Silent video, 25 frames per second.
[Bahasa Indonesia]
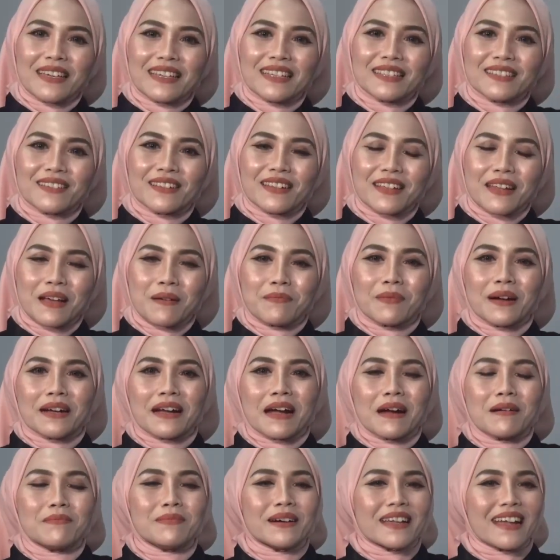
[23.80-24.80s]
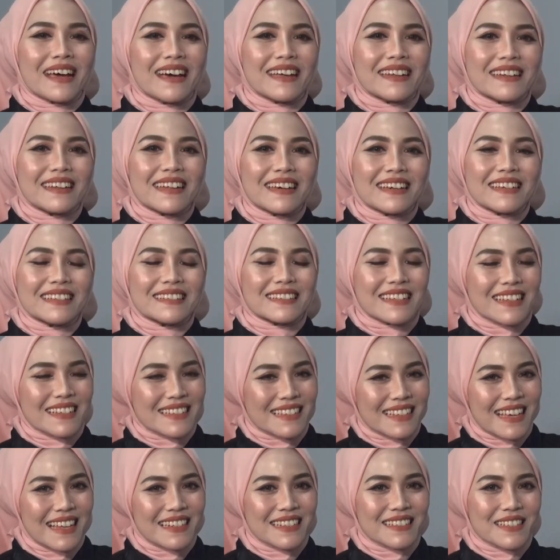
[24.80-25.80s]
pagi saudara, apa kabar Anda? Senang
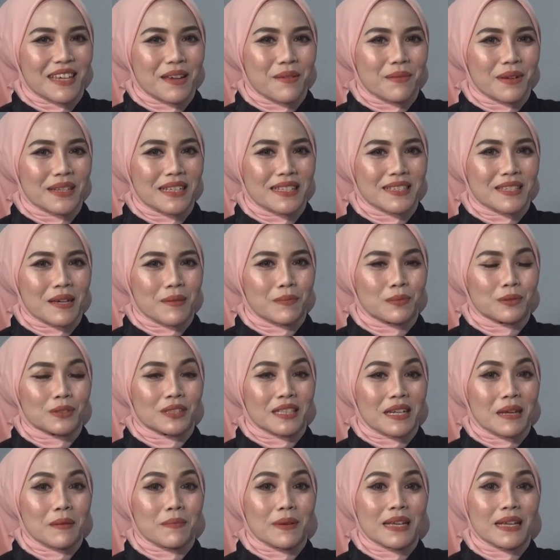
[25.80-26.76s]
sekali saya Manisa Putri